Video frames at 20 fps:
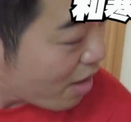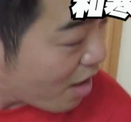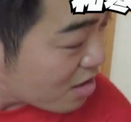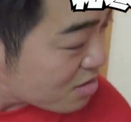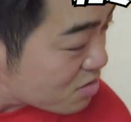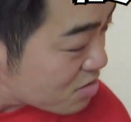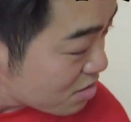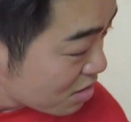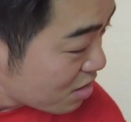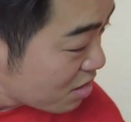
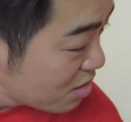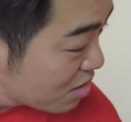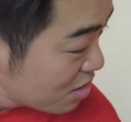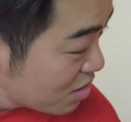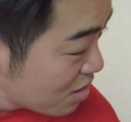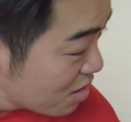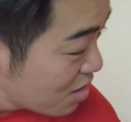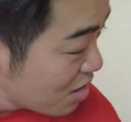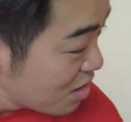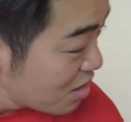
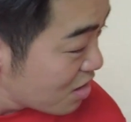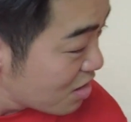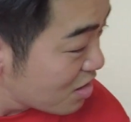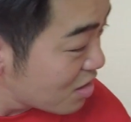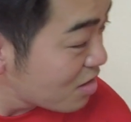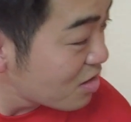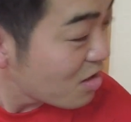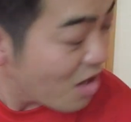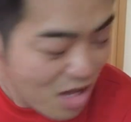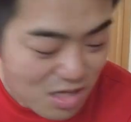れい、
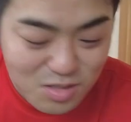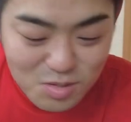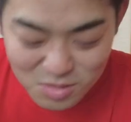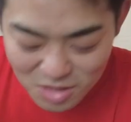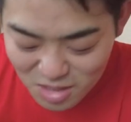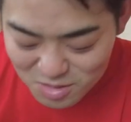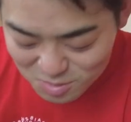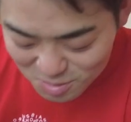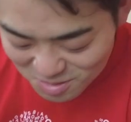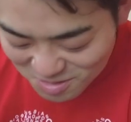大丈夫
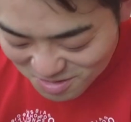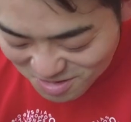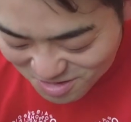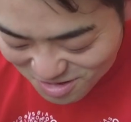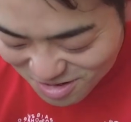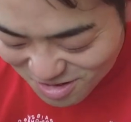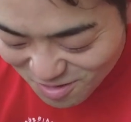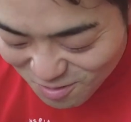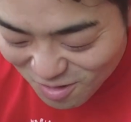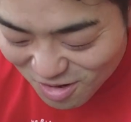大丈夫大丈
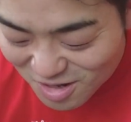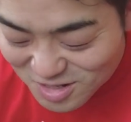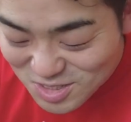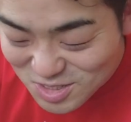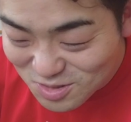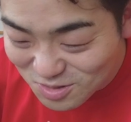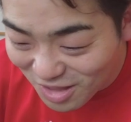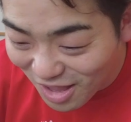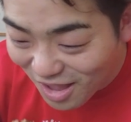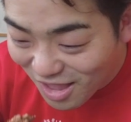夫これ
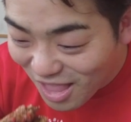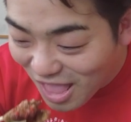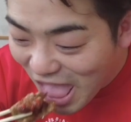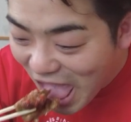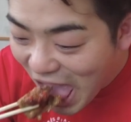くない